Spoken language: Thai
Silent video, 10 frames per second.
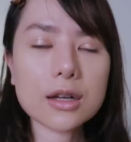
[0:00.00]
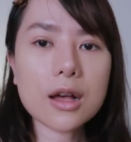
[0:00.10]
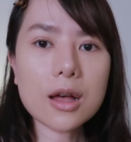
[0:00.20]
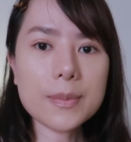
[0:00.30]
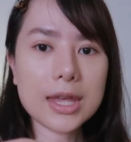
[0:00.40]
แล้ว
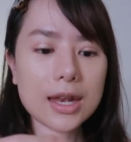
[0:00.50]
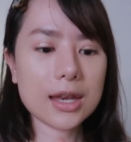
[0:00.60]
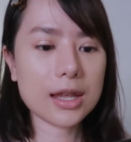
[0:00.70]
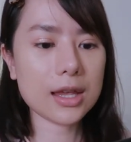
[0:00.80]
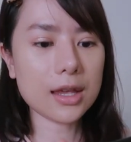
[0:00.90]
ก็มีอัน
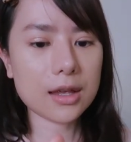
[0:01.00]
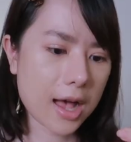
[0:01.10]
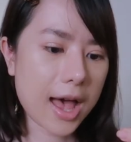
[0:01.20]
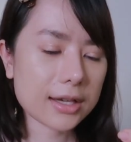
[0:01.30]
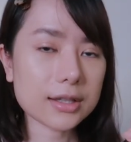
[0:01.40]
นี้
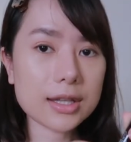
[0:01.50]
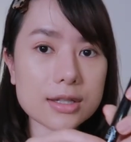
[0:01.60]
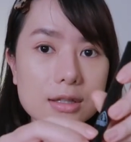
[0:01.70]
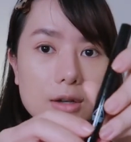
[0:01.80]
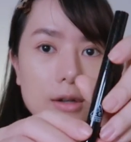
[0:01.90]
Eye
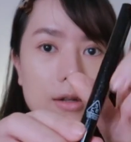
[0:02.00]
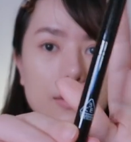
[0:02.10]
Glint ขอ